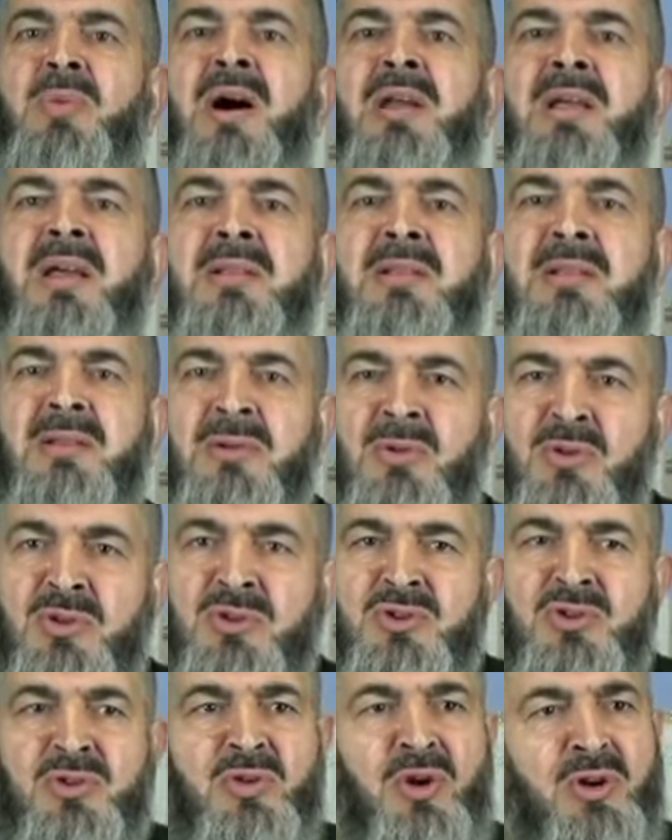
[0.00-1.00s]
bir bari
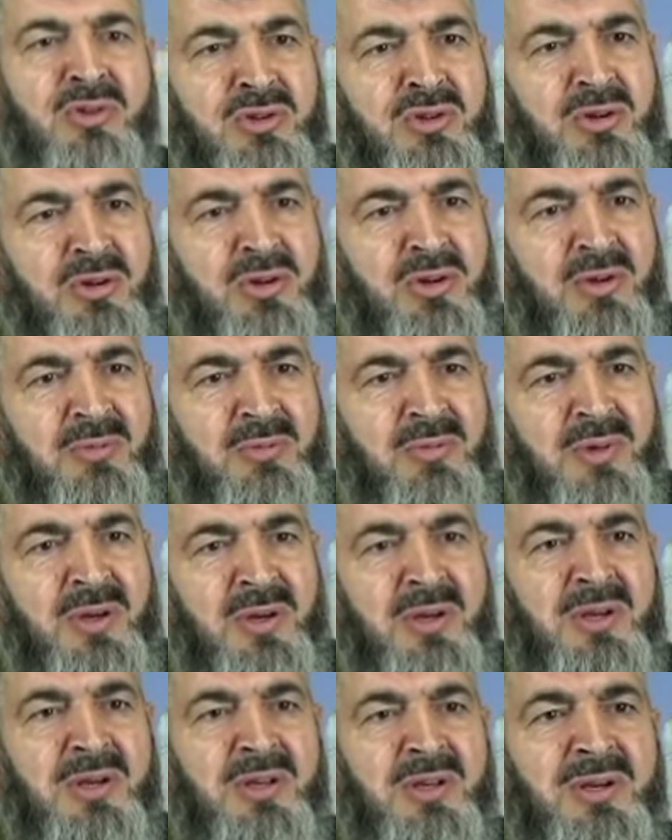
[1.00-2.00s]
huzuruna
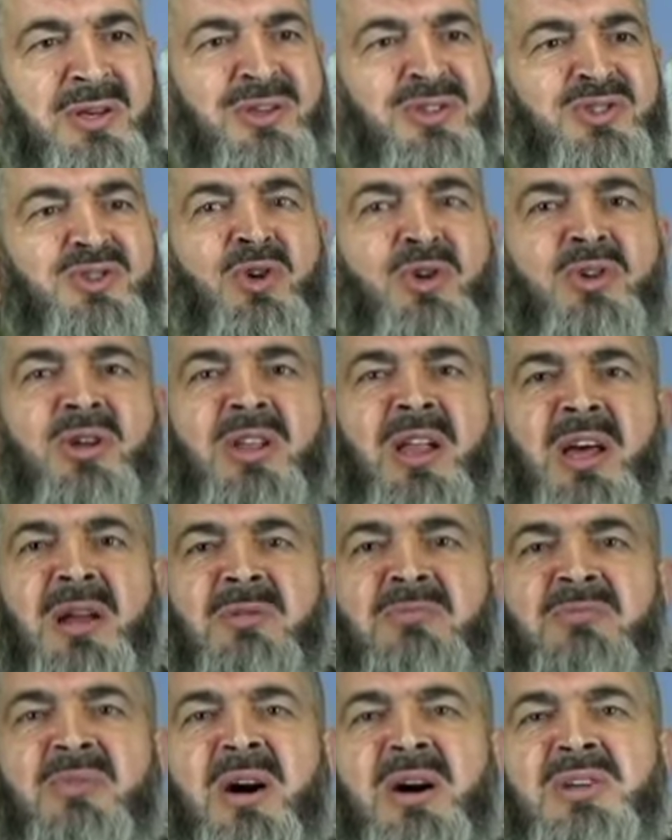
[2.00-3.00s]
otururum.
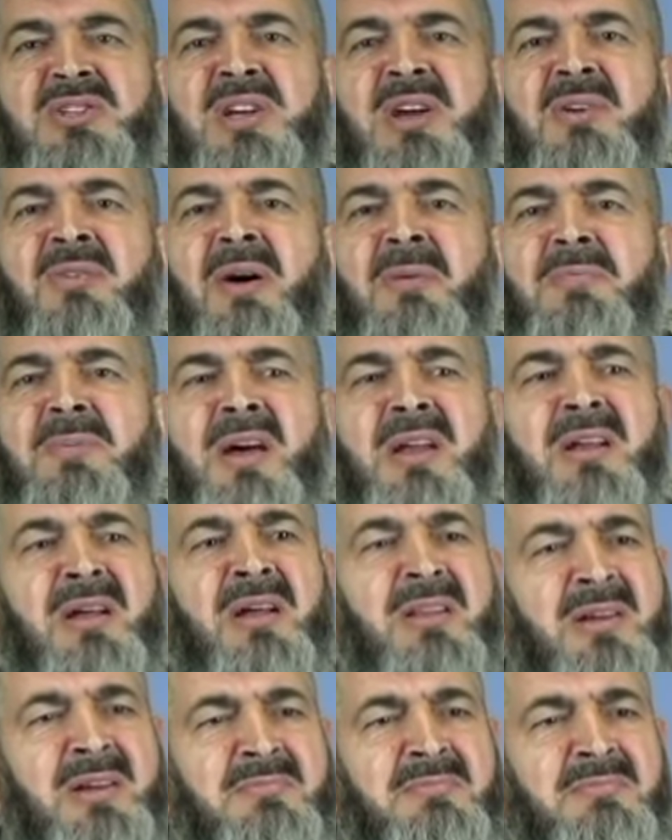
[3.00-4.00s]
Sorularım var.
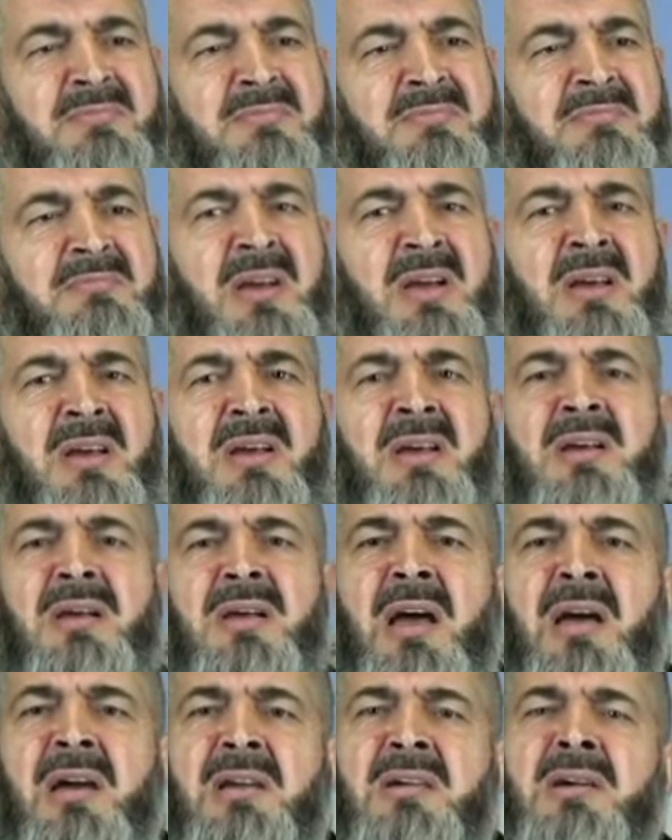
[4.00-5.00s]
Cevaplar alırım.
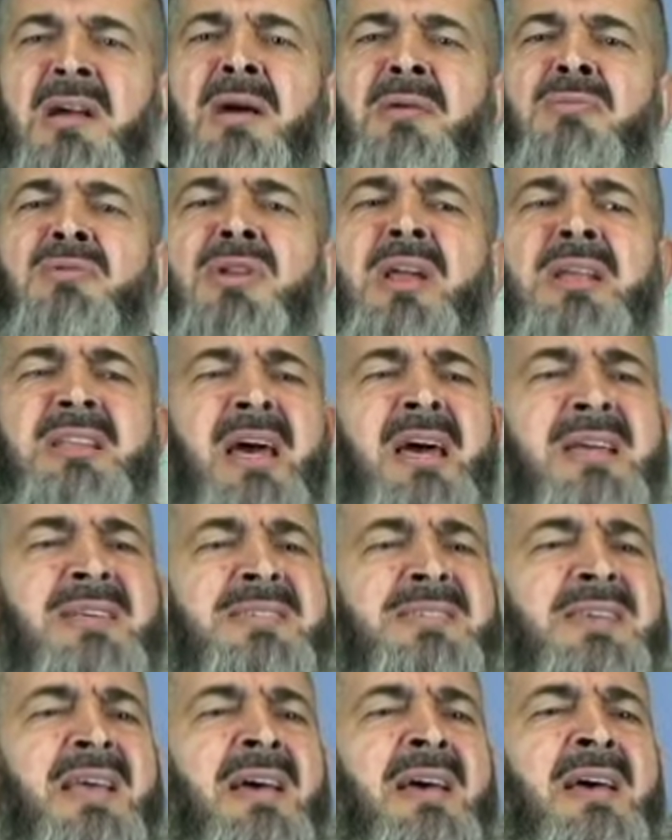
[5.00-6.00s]
E, kabul
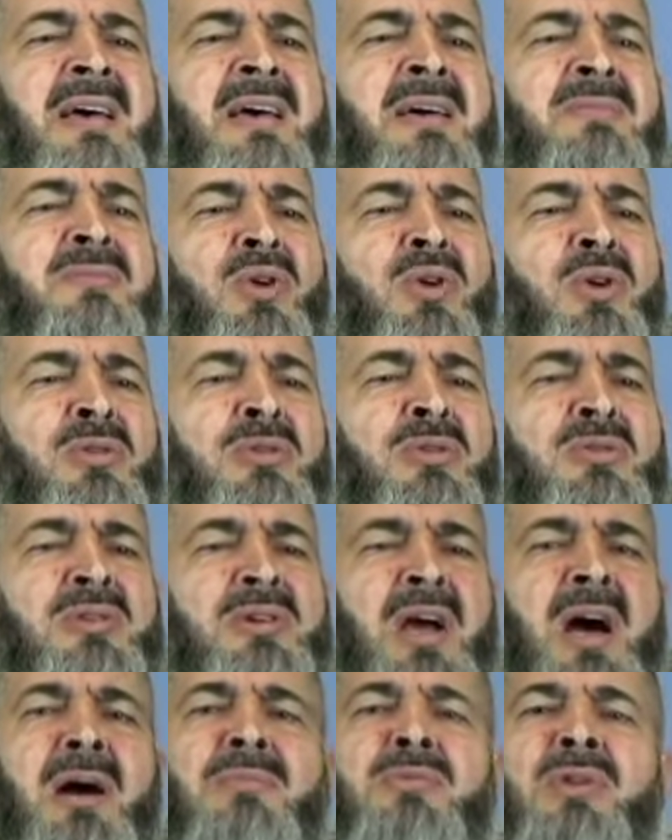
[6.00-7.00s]
edersem
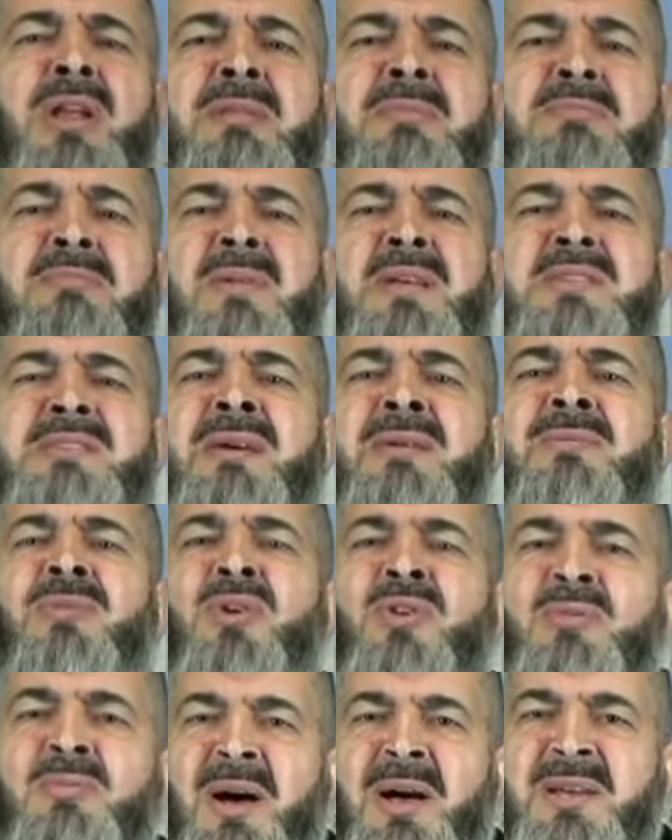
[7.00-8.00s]
olur. Kabul
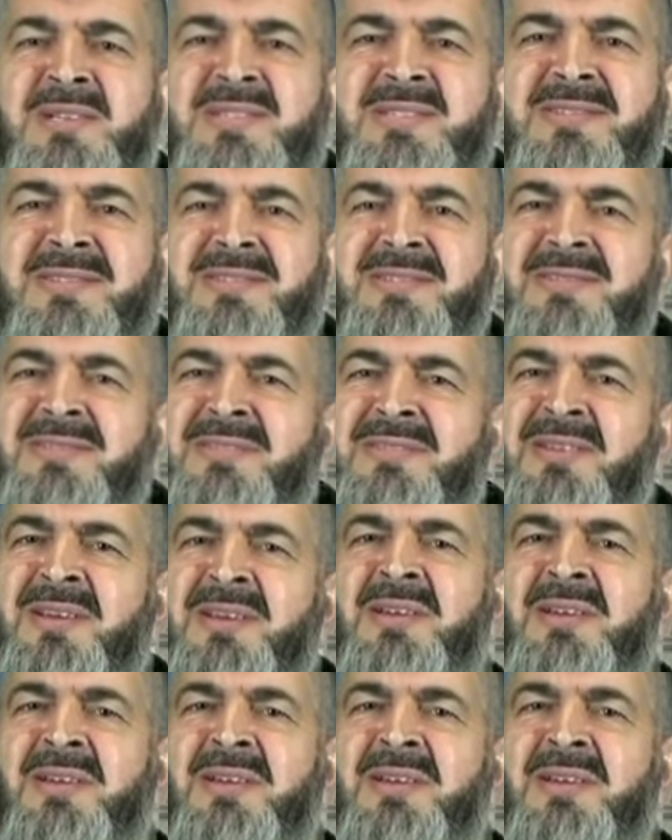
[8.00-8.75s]
etmezsem olmaz.